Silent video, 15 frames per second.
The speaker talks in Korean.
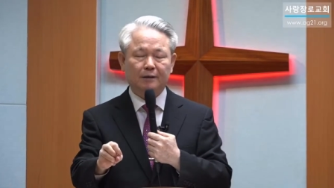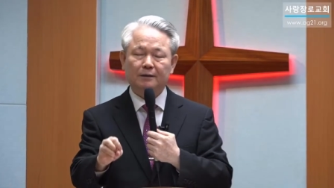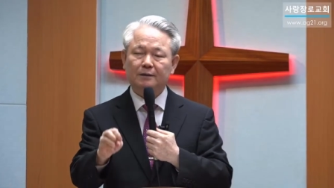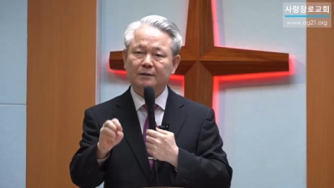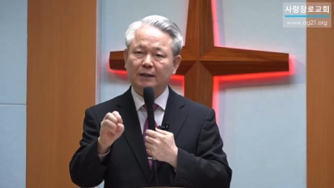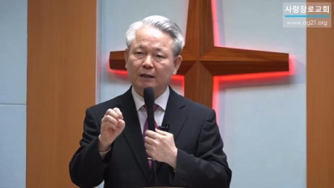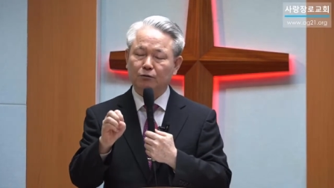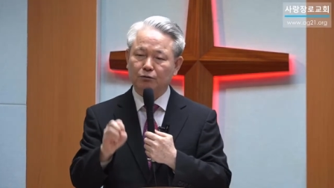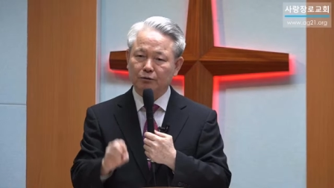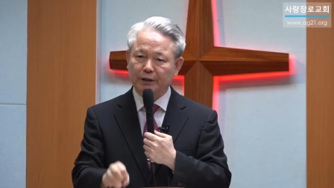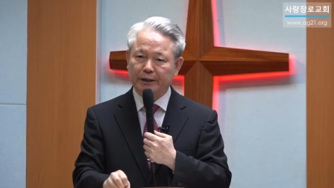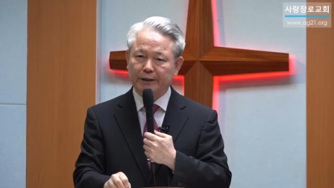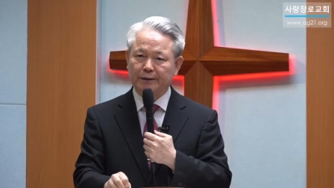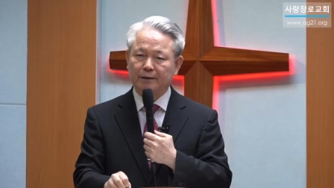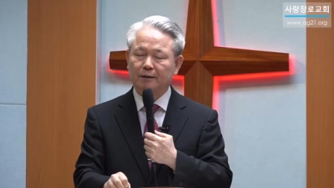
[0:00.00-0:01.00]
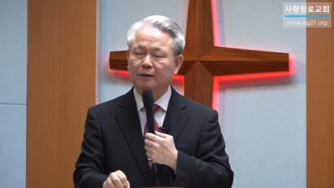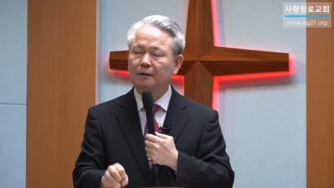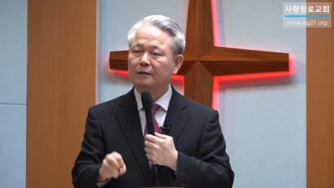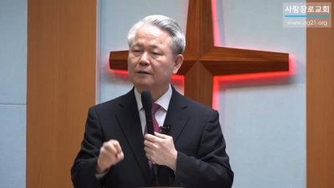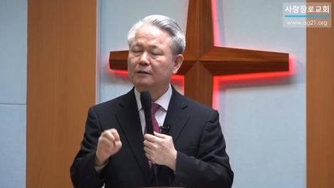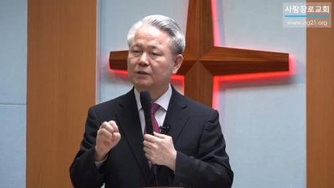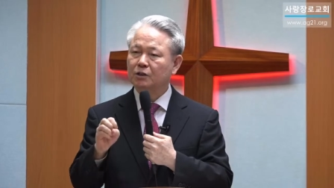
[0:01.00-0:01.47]
사도계인
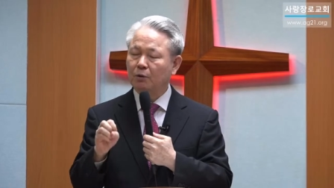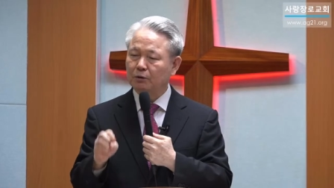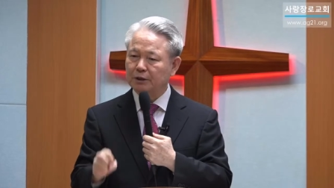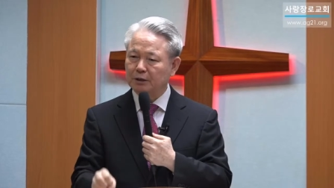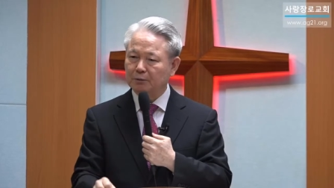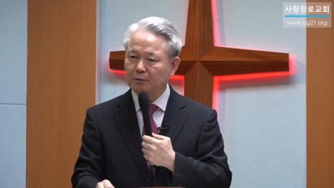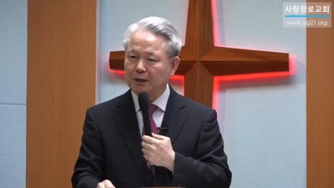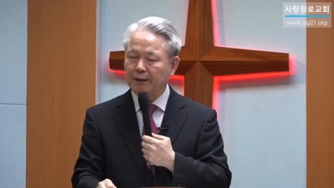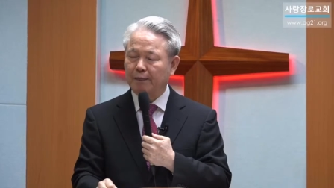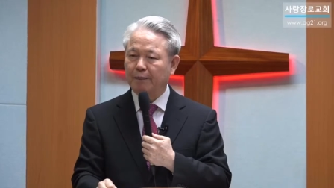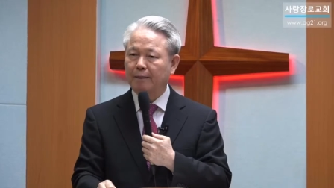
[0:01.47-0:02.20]
서기관,